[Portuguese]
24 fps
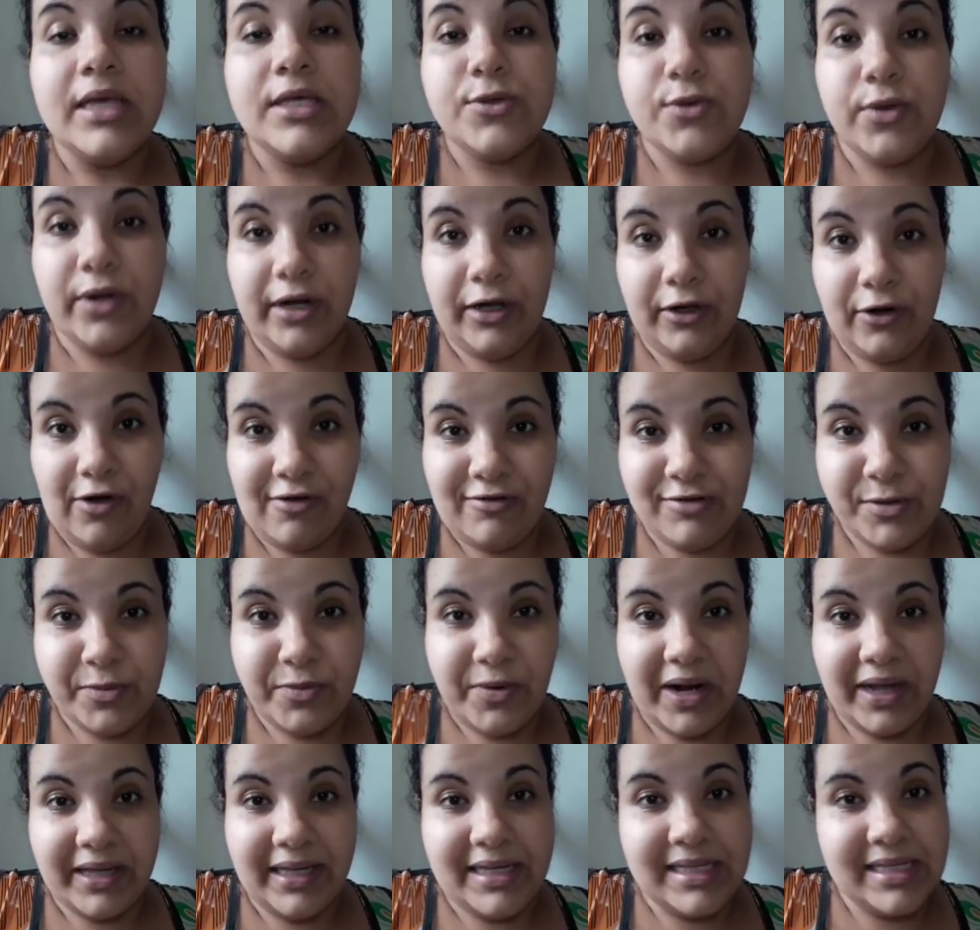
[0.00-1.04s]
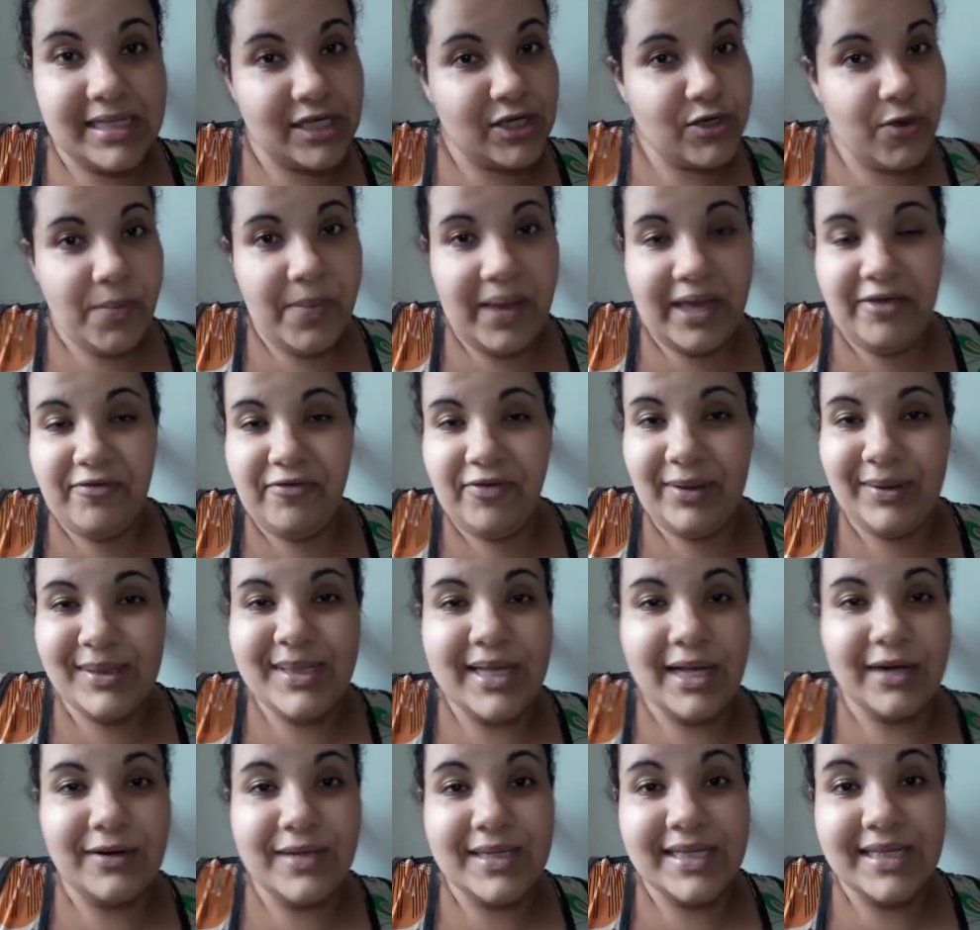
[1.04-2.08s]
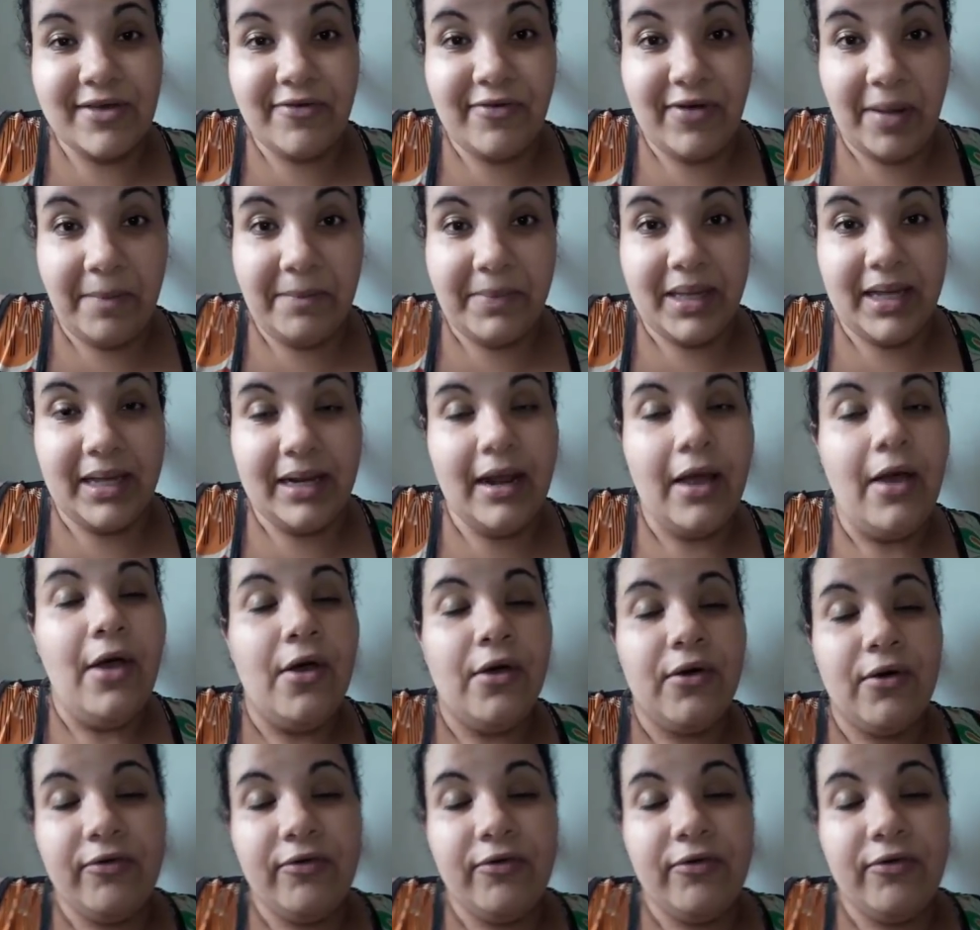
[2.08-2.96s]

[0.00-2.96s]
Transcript: Se forem novos por aqui, sejam bem-vindos à nossa família.